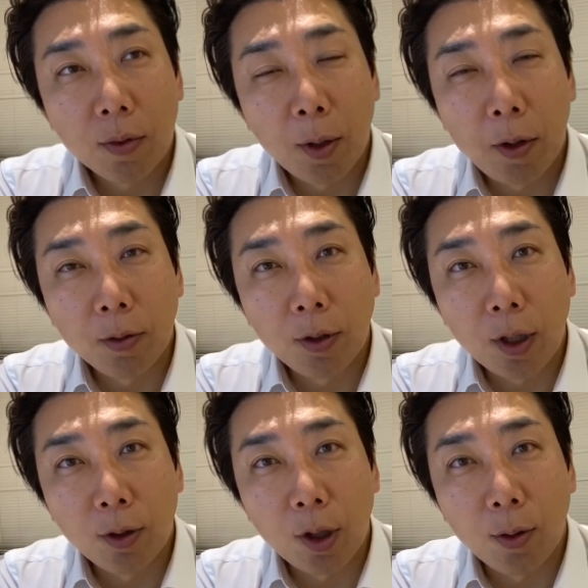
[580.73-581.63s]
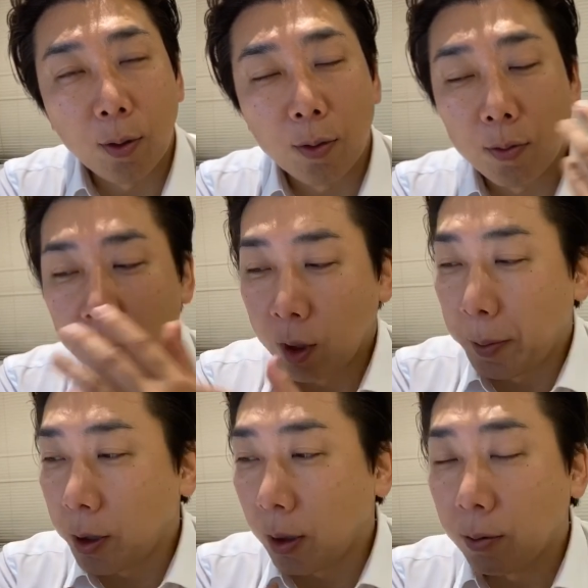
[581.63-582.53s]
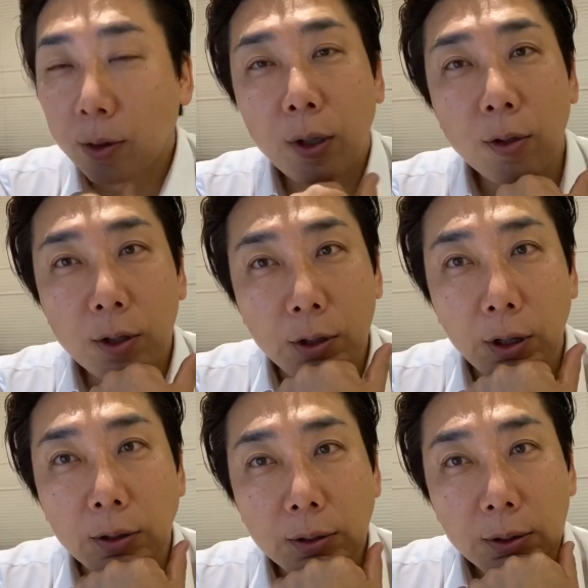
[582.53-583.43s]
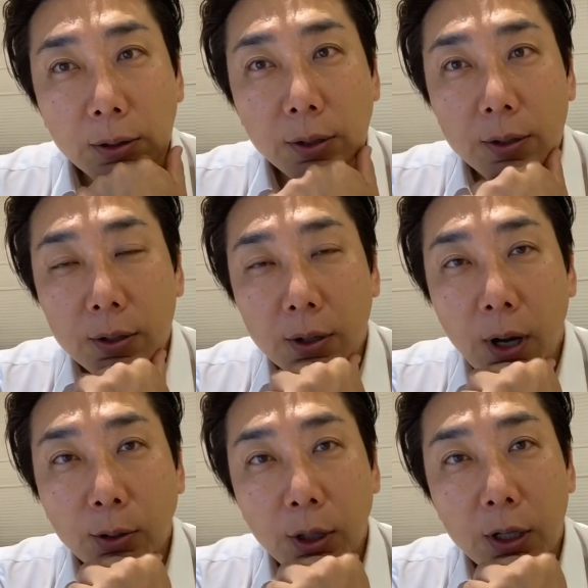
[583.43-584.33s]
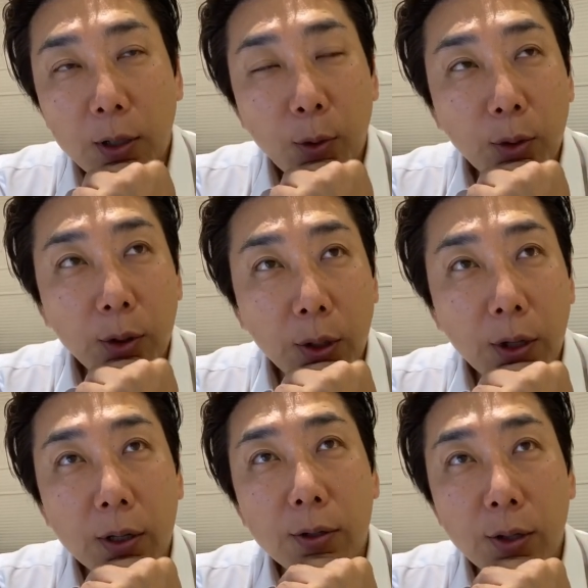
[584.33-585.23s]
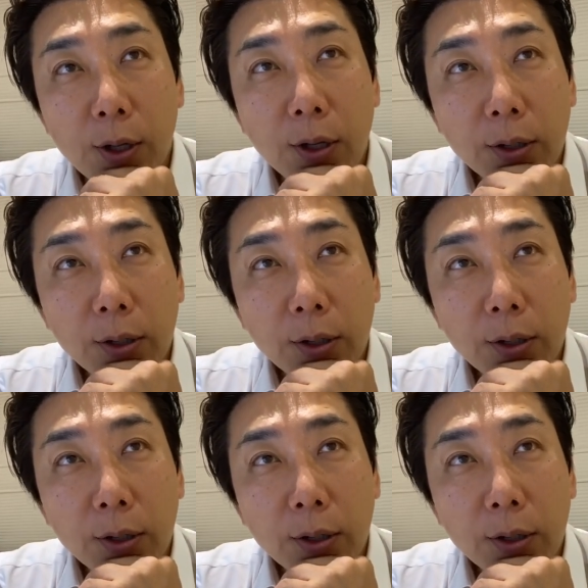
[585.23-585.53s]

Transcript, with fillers: う山口先生と鍋ちゃんと3人で学生に戻ったような感じで